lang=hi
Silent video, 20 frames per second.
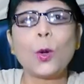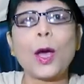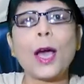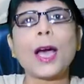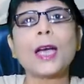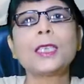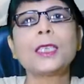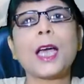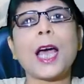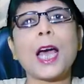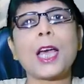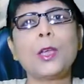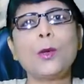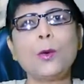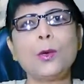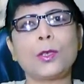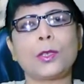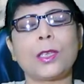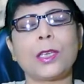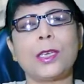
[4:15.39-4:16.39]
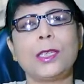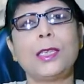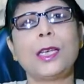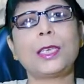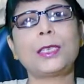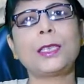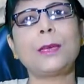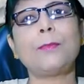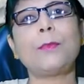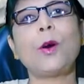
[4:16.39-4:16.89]
तो आज आयुष
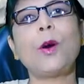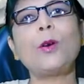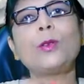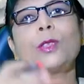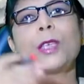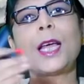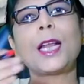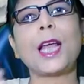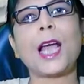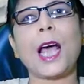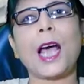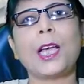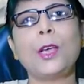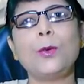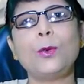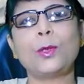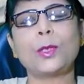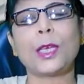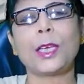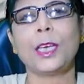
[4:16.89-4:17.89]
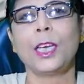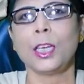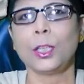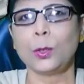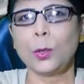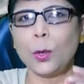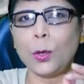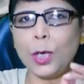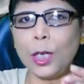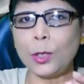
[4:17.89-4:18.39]
जैसे बहुत सारे आयुष हैं
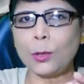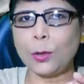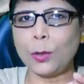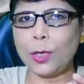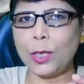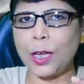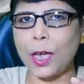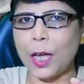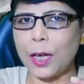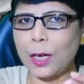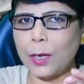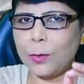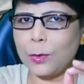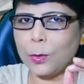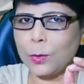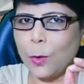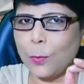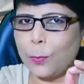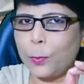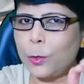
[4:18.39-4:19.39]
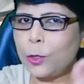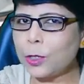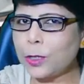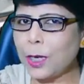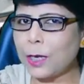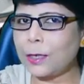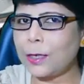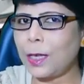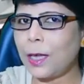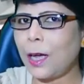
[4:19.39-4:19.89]
थोड़ी थोड़ी अगर उसको पुश
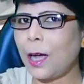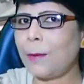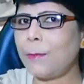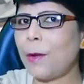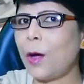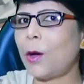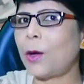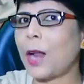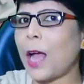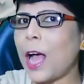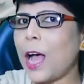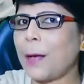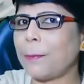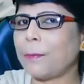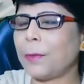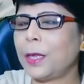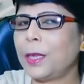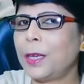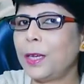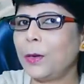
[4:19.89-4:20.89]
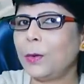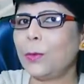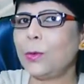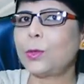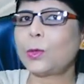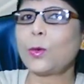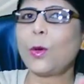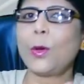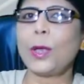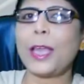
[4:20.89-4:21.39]
कर दें हम और आप
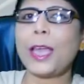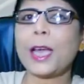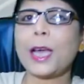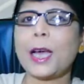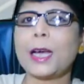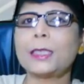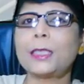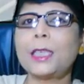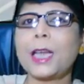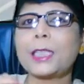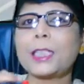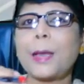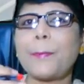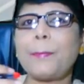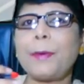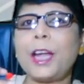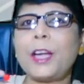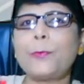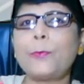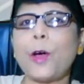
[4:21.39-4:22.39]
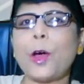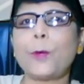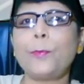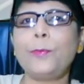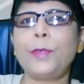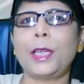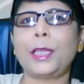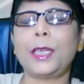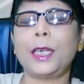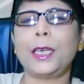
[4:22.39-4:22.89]
उसको एक अच्छा सा
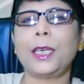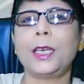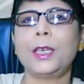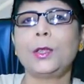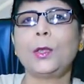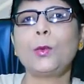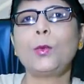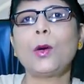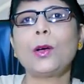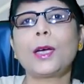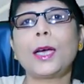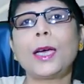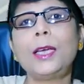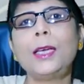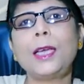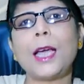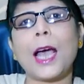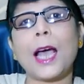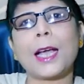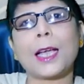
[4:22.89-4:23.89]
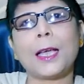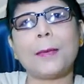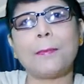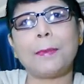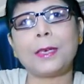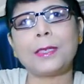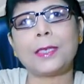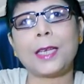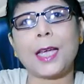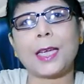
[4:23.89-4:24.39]
प्लेटफॉर्म दे दें तो वो कहीं आगे
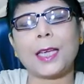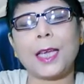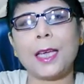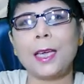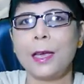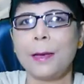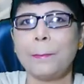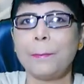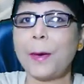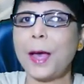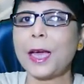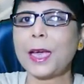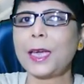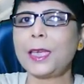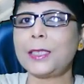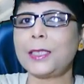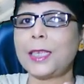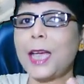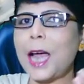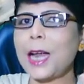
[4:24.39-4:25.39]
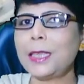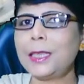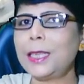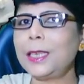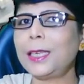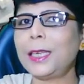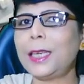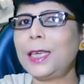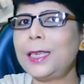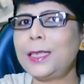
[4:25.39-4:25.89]
बढ़ जाएंगे बाकी चार
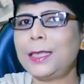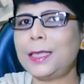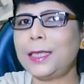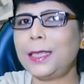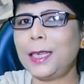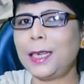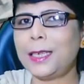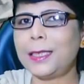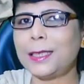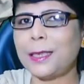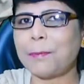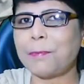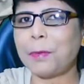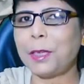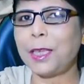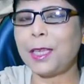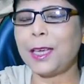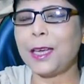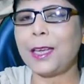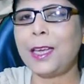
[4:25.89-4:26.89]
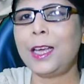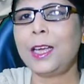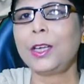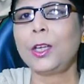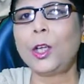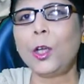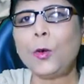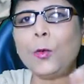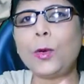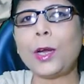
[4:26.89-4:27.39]
दिन की ही ज़िंदगी सबकी है
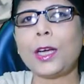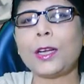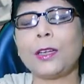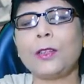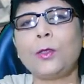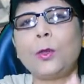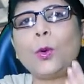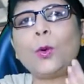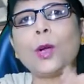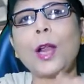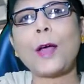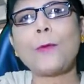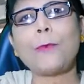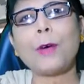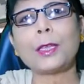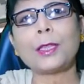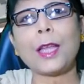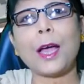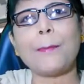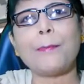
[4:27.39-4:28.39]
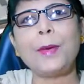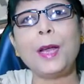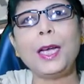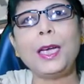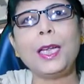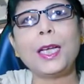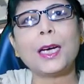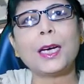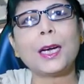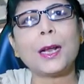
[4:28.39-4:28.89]
क्यों ना थोड़ा वक्त अपने
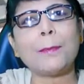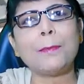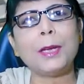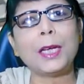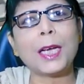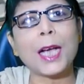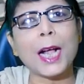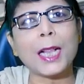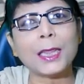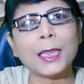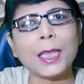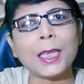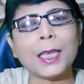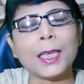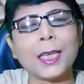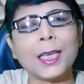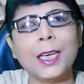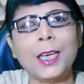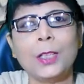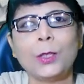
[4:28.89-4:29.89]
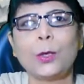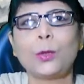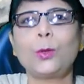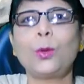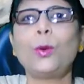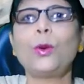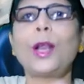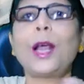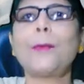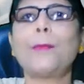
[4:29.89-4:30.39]
लिए अगर हम निकालते हैं तो
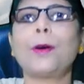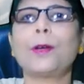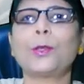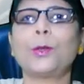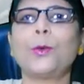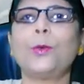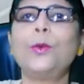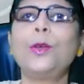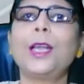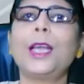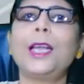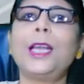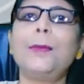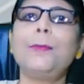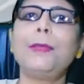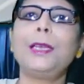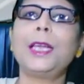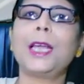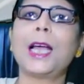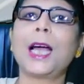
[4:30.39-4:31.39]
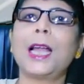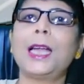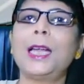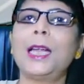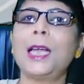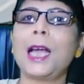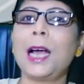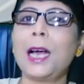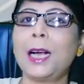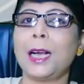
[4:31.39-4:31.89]
थोड़ा वक्त उनके लिए भी निकाल
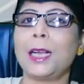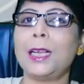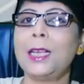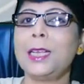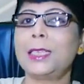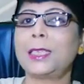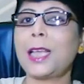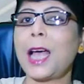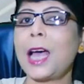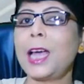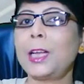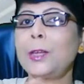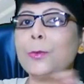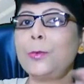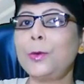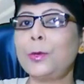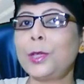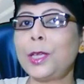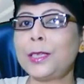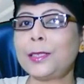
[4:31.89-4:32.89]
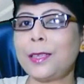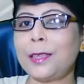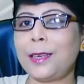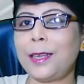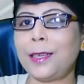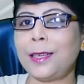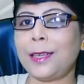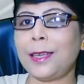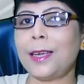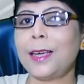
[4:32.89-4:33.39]
लें हाँ सहानुभूति से
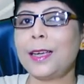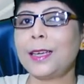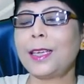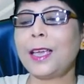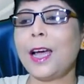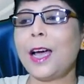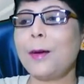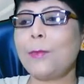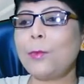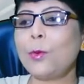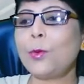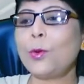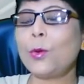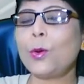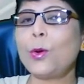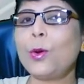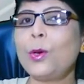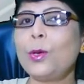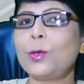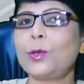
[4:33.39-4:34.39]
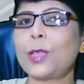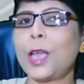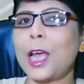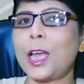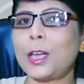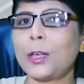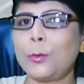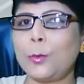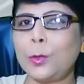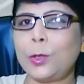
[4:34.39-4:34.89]
नहीं कि हम उनको
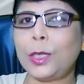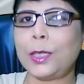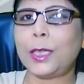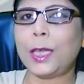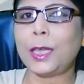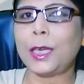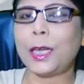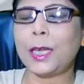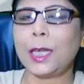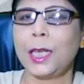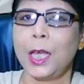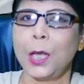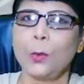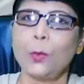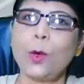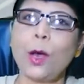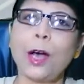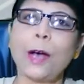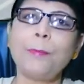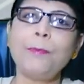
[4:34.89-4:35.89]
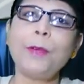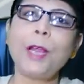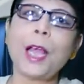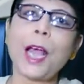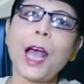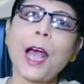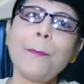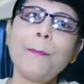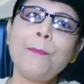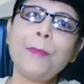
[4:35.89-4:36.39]
सहानुभूति दे रहे हैं वो अपने
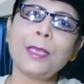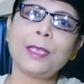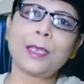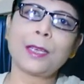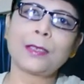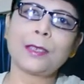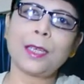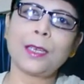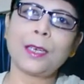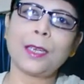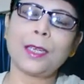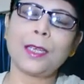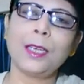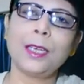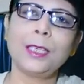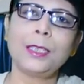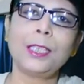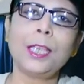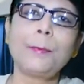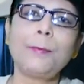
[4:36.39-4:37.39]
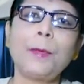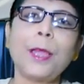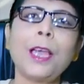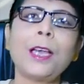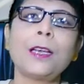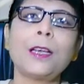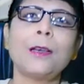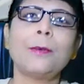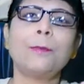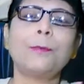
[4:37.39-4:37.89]
आप में सक्षम है सिर्फ
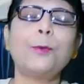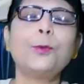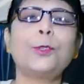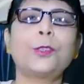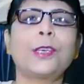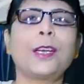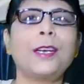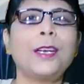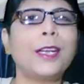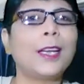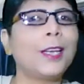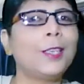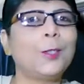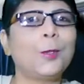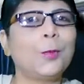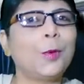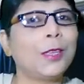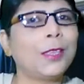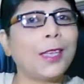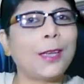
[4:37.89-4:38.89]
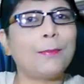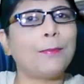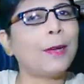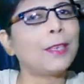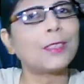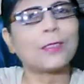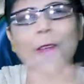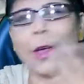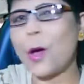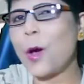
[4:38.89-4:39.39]
एक पुश करने की ज़रूरत है
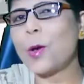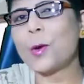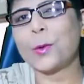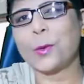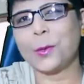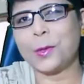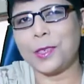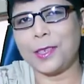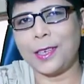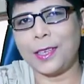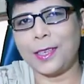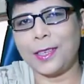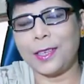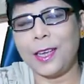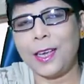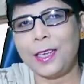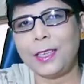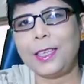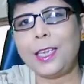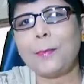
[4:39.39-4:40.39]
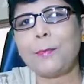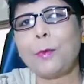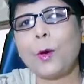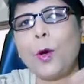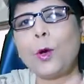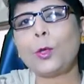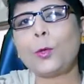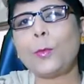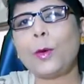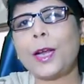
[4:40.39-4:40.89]
बस और कुछ नहीं ये
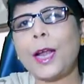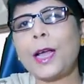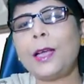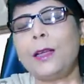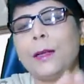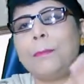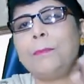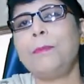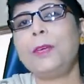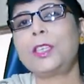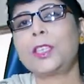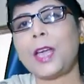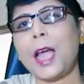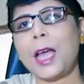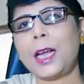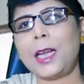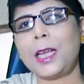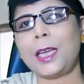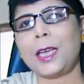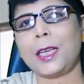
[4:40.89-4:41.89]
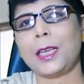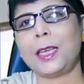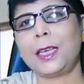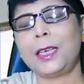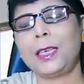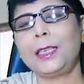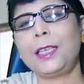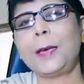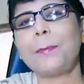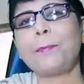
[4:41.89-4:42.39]
बहुत बड़ा मिसाल है
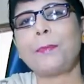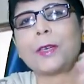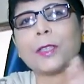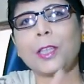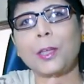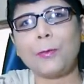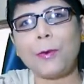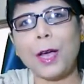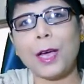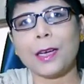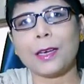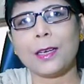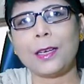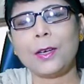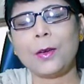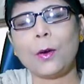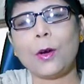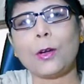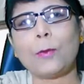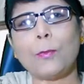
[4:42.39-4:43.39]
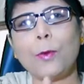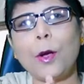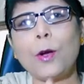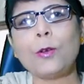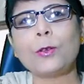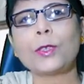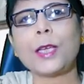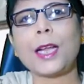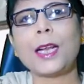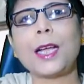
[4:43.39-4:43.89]
ये प्रतिभा और
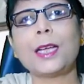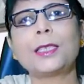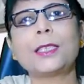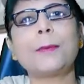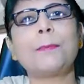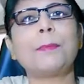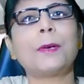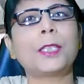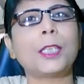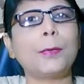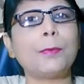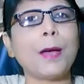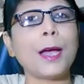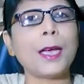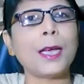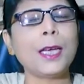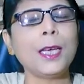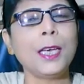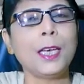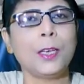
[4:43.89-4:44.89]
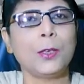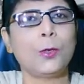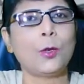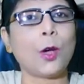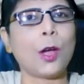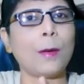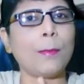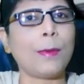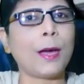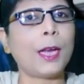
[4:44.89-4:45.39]
बहुत सारे ऐसे प्रतिभा है जो
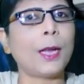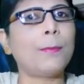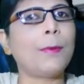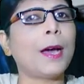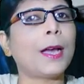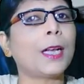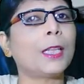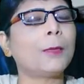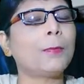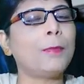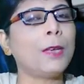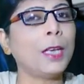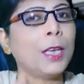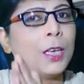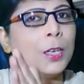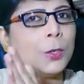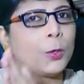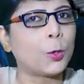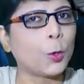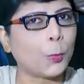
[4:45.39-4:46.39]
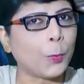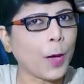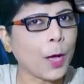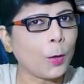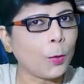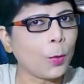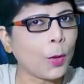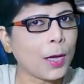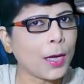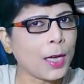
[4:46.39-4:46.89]
हमारे भारत में छुपा
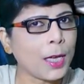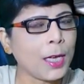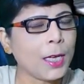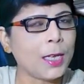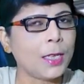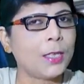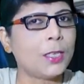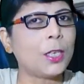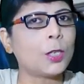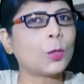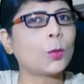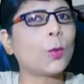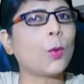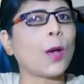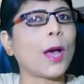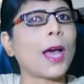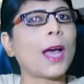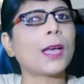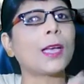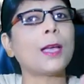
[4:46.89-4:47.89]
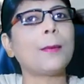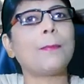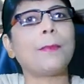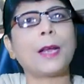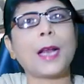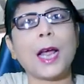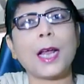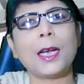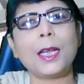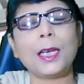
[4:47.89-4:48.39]
हुआ है जिसको आगे
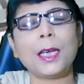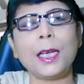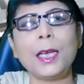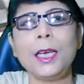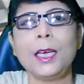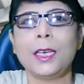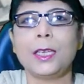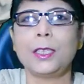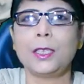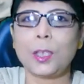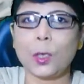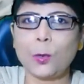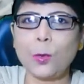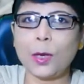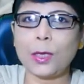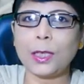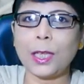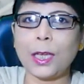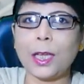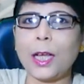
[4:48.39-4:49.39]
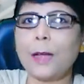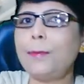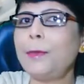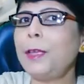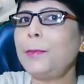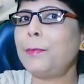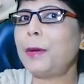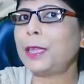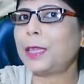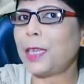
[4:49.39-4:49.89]
बढ़ाने की ज़रूरत है
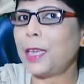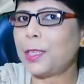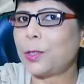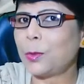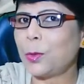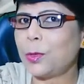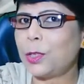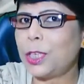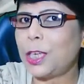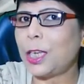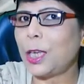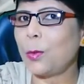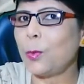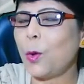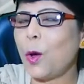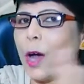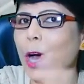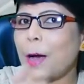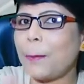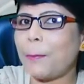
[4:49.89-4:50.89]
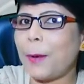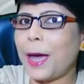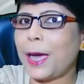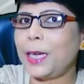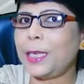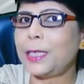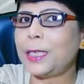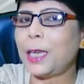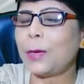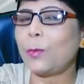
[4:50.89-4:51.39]
कभी मत ये सोचिए कि वो
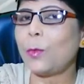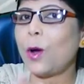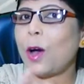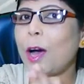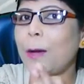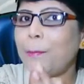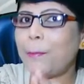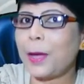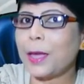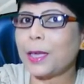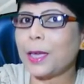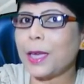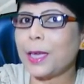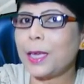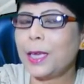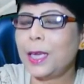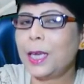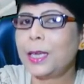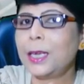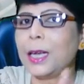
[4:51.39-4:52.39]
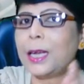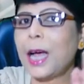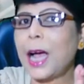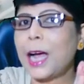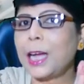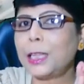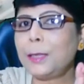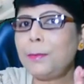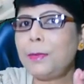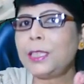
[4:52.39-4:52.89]
अपाहिज है वो अपंग है
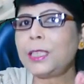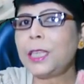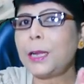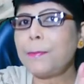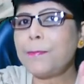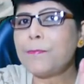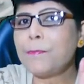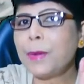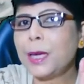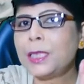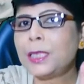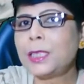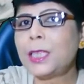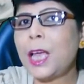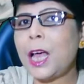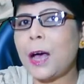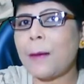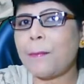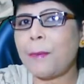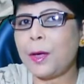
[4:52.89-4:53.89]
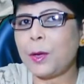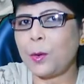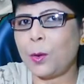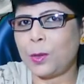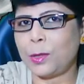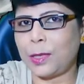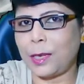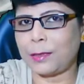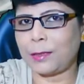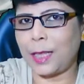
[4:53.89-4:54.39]
आदमी सिर्फ मन से अपंग
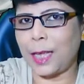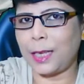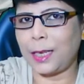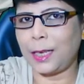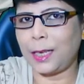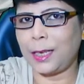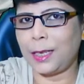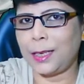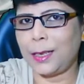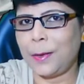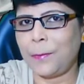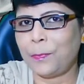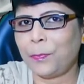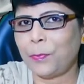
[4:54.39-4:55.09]
हो सकता है